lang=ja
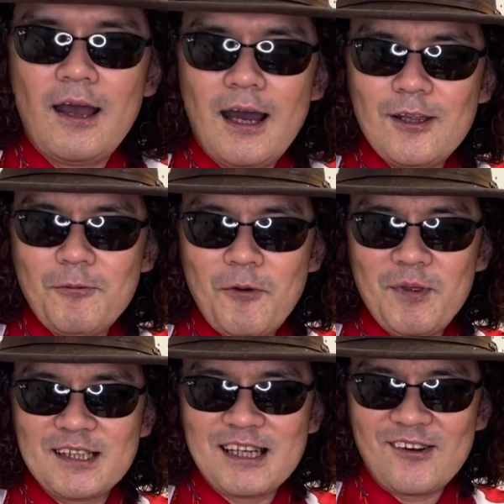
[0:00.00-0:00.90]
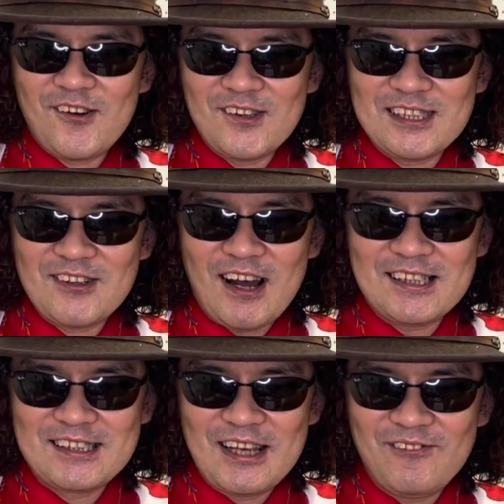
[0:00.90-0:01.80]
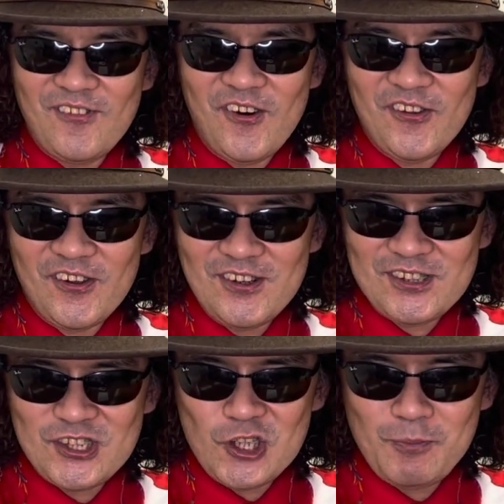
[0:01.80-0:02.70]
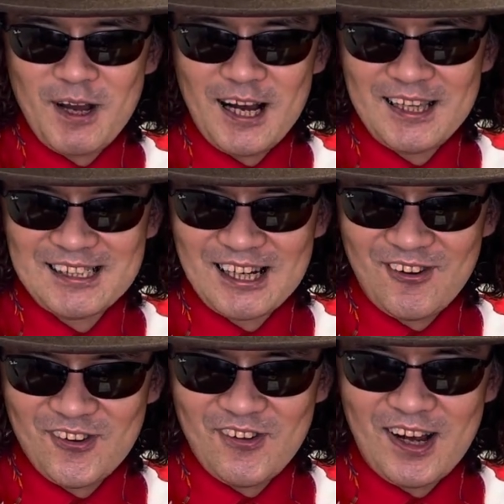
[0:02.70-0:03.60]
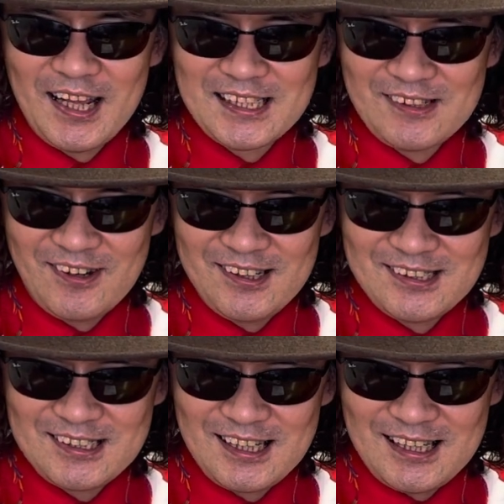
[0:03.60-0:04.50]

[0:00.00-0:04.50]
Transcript: はいどうも皆さんこんにちは。全盲の YouTuber アナちゃんこと穴澤雄介で